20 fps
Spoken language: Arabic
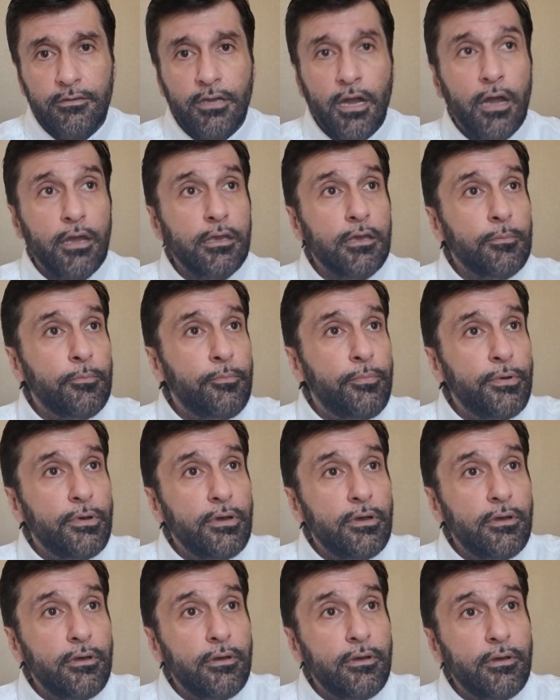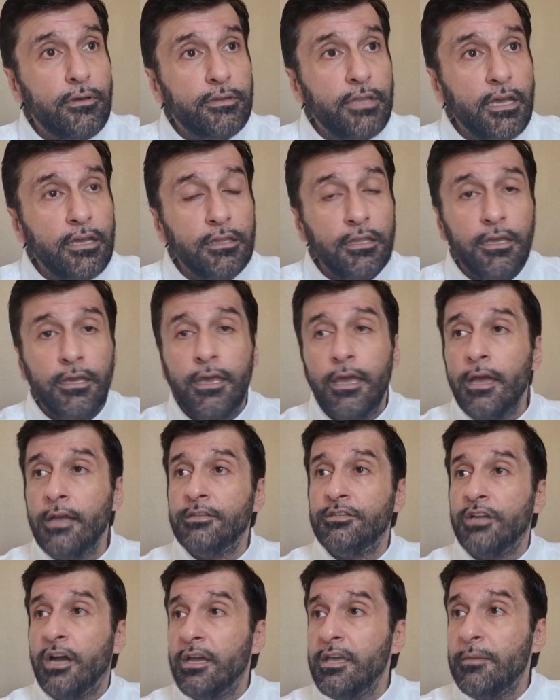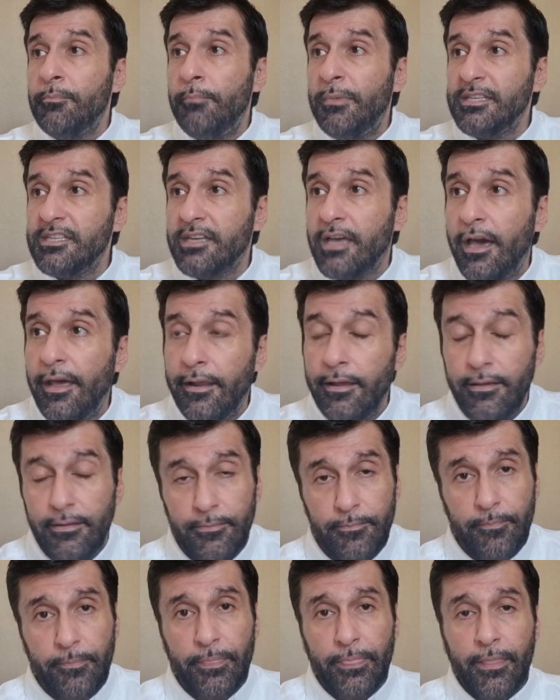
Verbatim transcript: جايب آه، طقطقه جايب مسخره